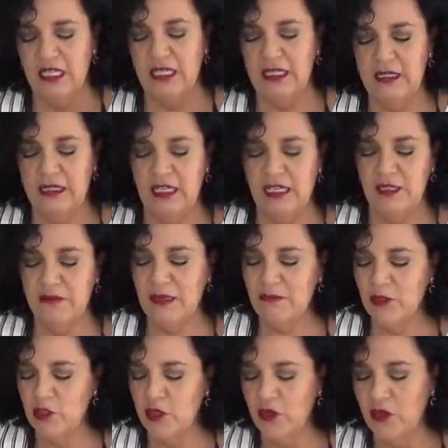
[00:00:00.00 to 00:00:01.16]
y se las
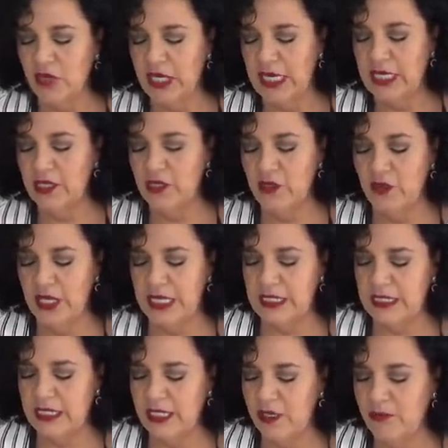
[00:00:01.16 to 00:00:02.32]
vamos colocando
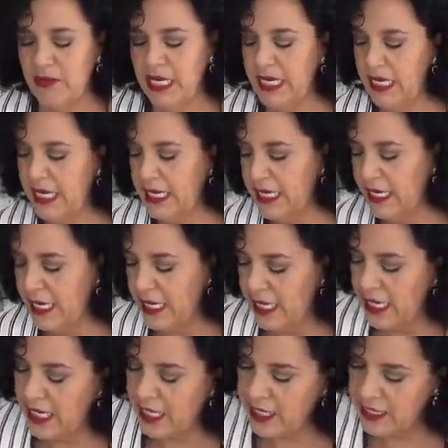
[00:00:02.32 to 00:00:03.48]
encima a
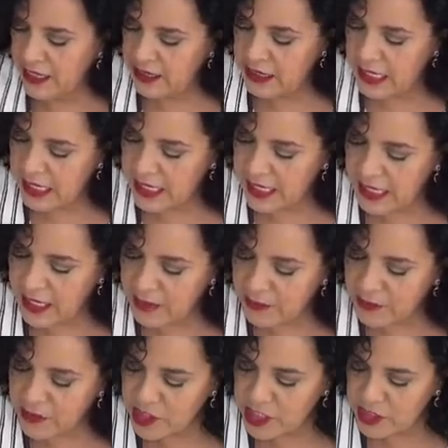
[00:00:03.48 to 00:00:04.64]
cada, a cada
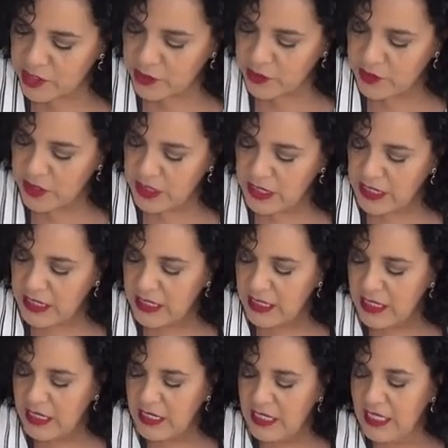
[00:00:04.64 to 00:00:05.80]
bollito.
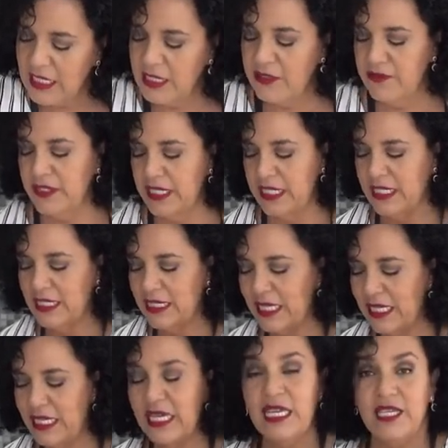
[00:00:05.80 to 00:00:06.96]
Fíjense
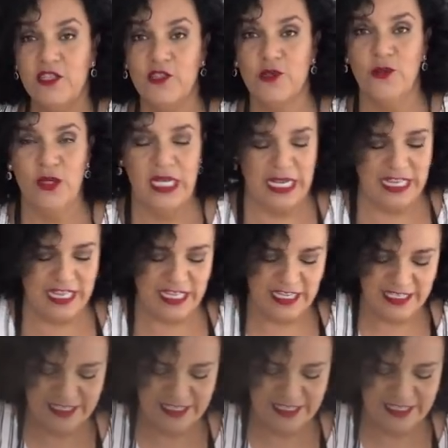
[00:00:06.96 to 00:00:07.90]
qué chulada.